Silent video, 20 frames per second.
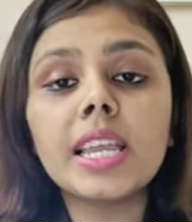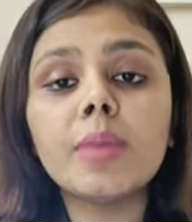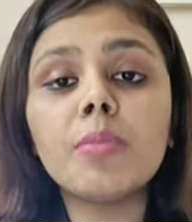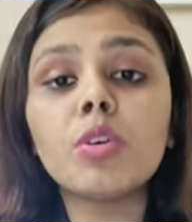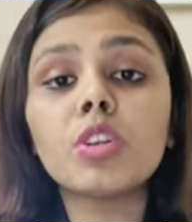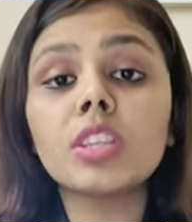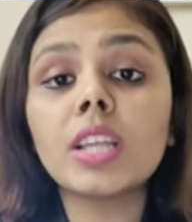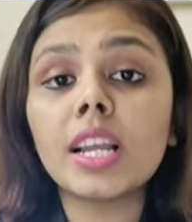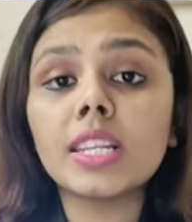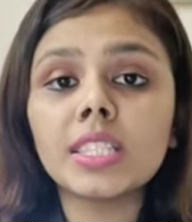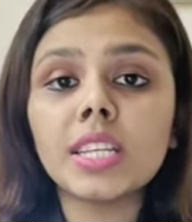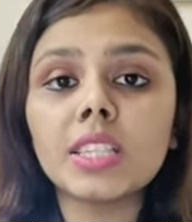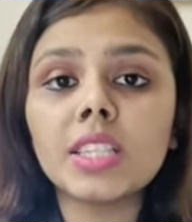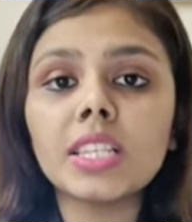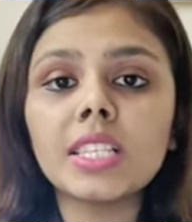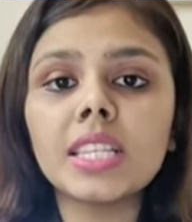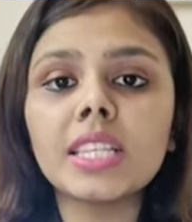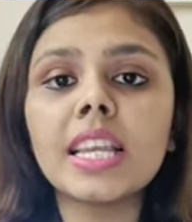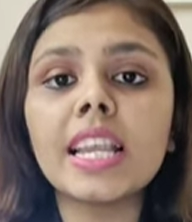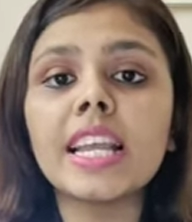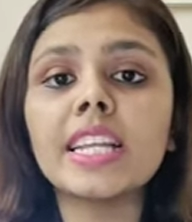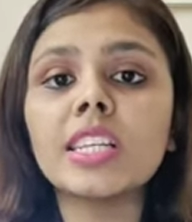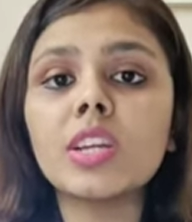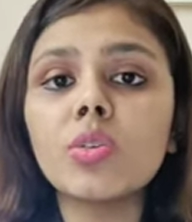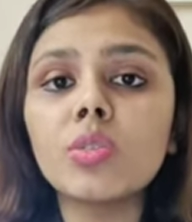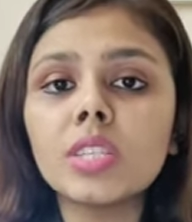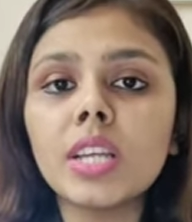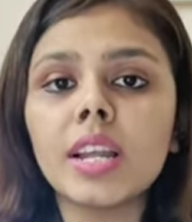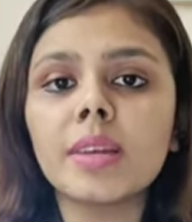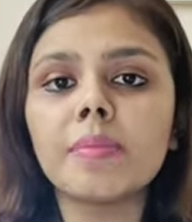এবং তার সাথে সাথে
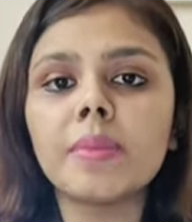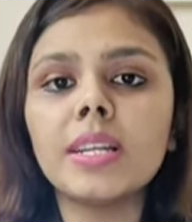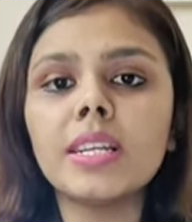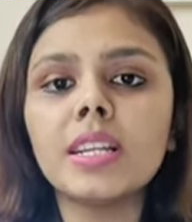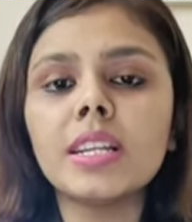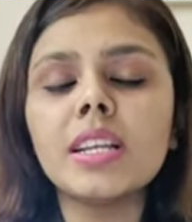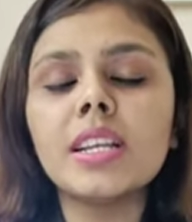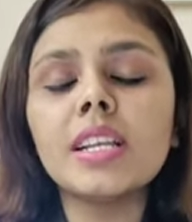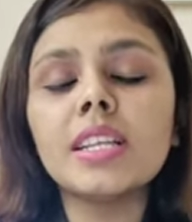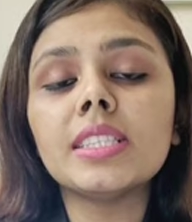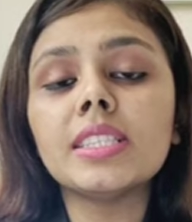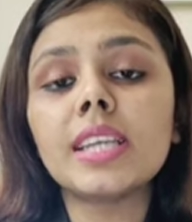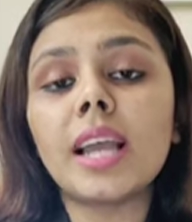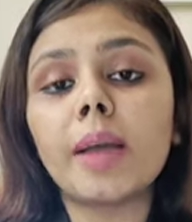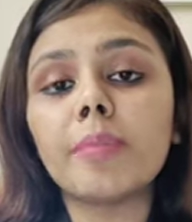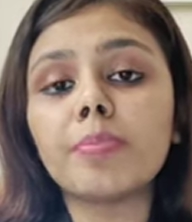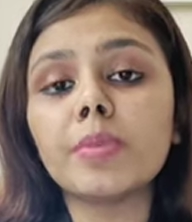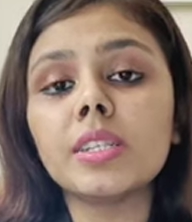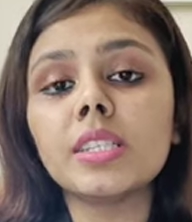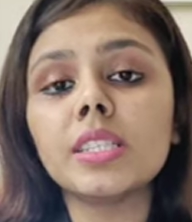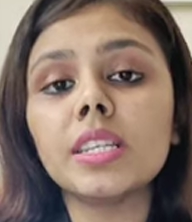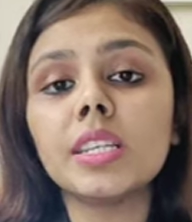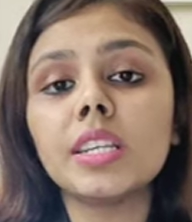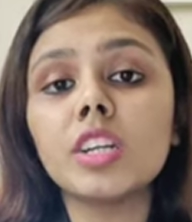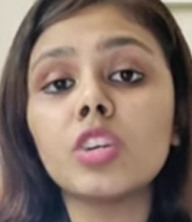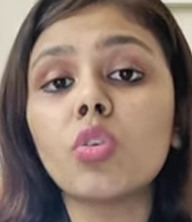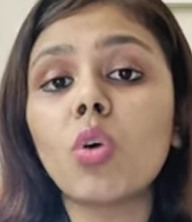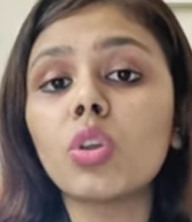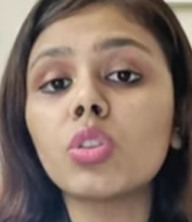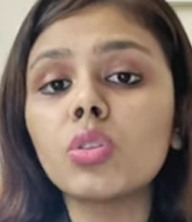এটাও জানবেন যে আপনার
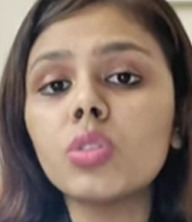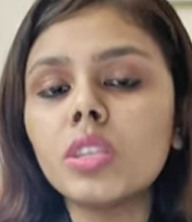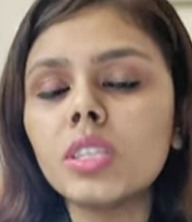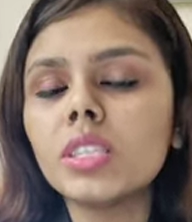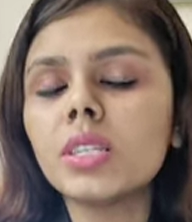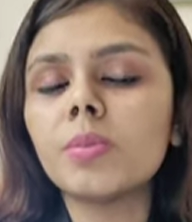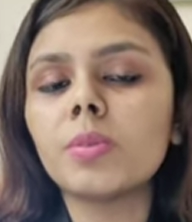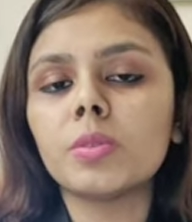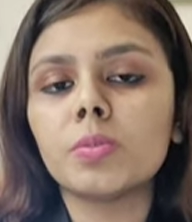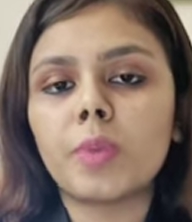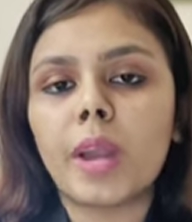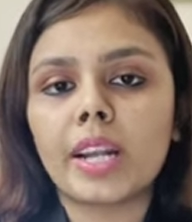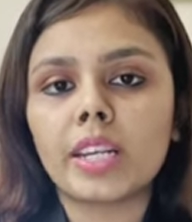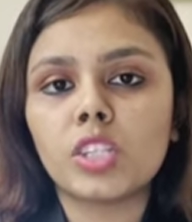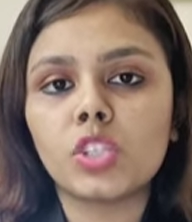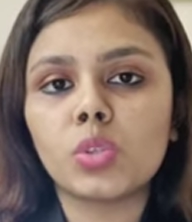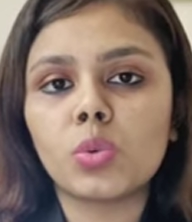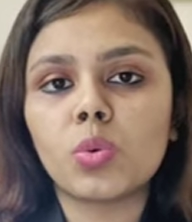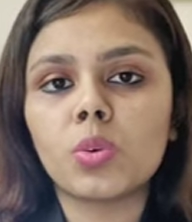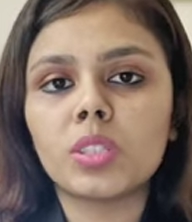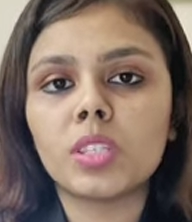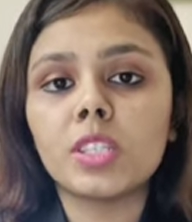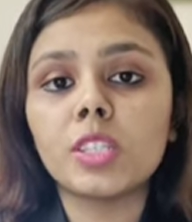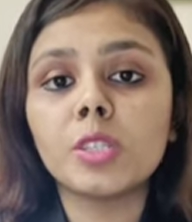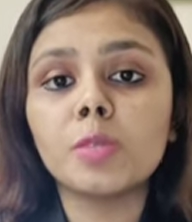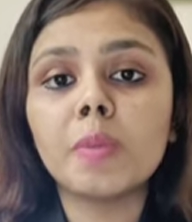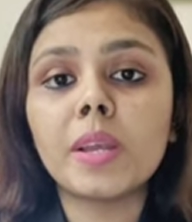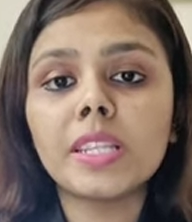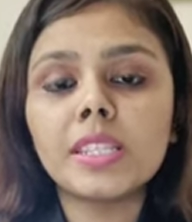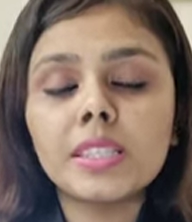সিনিয়র কতদিন যাবৎ প্র্যাকটিস করছেন
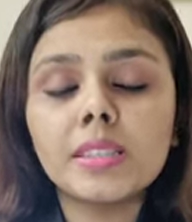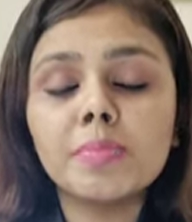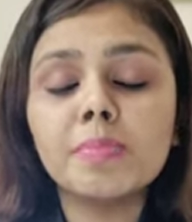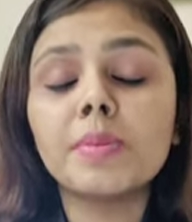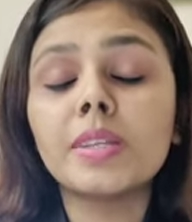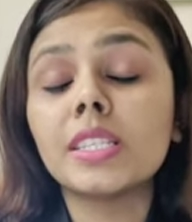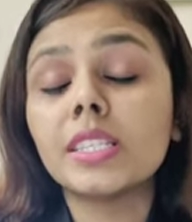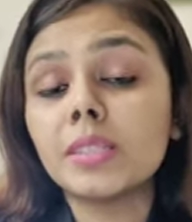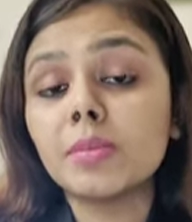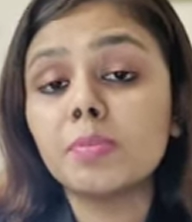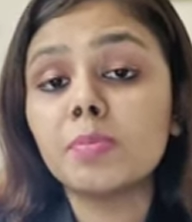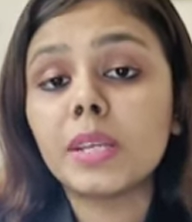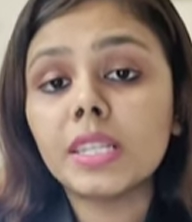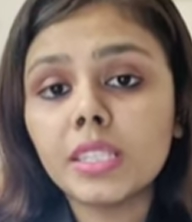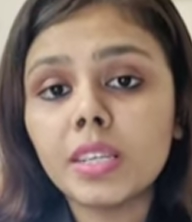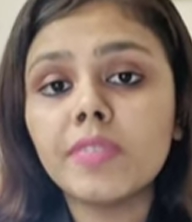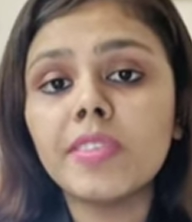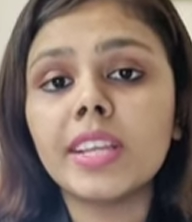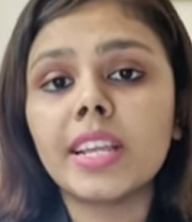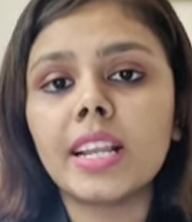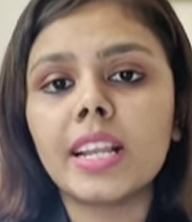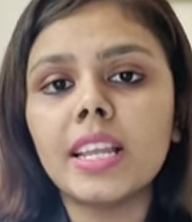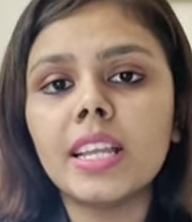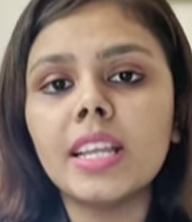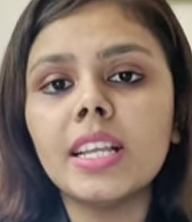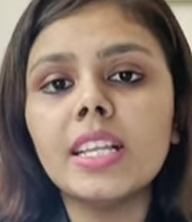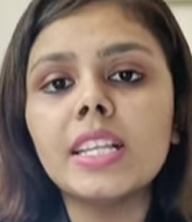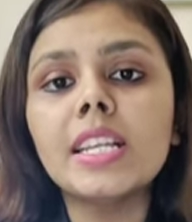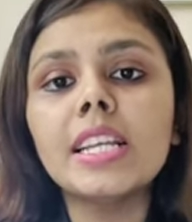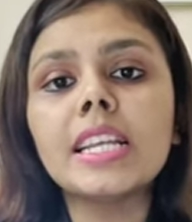স্পেসিফিক্যালি
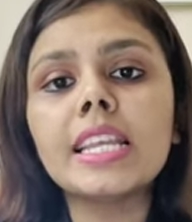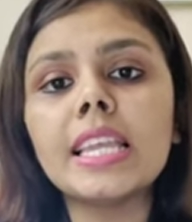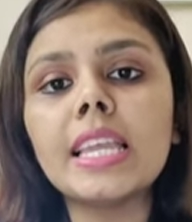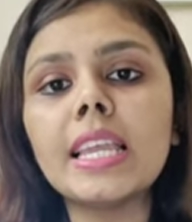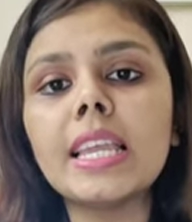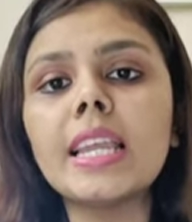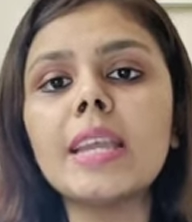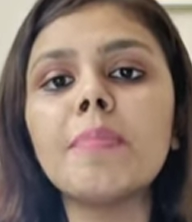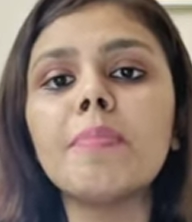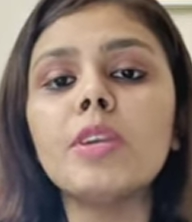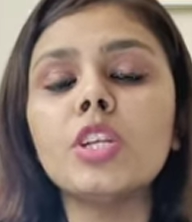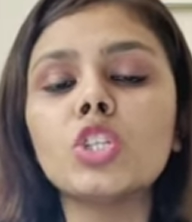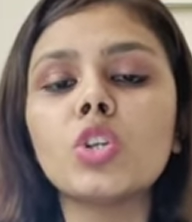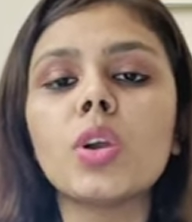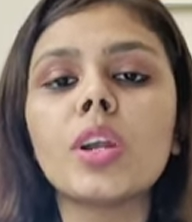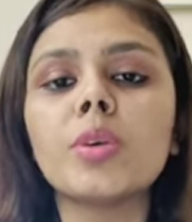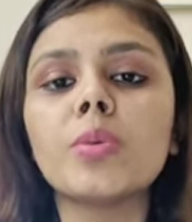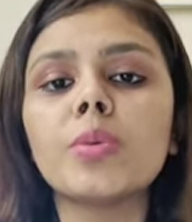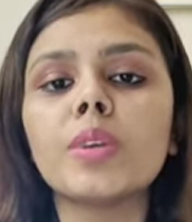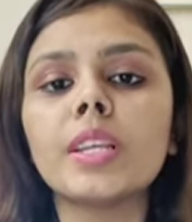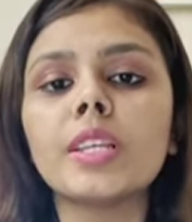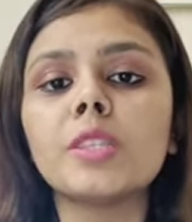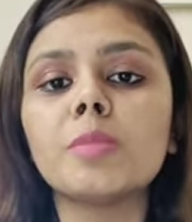কি বিষয়ে উনি